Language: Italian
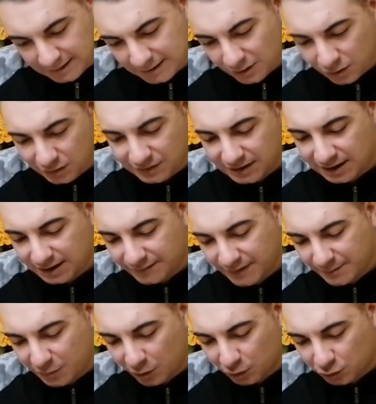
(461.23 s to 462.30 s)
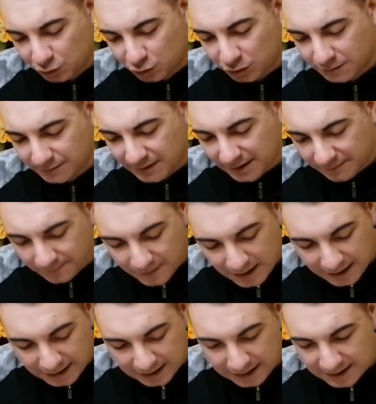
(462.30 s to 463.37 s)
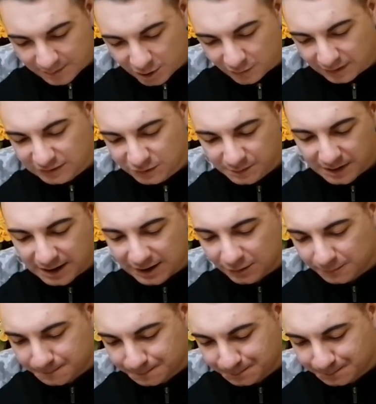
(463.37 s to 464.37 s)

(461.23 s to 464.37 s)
così vi porto a fare la prova di sparo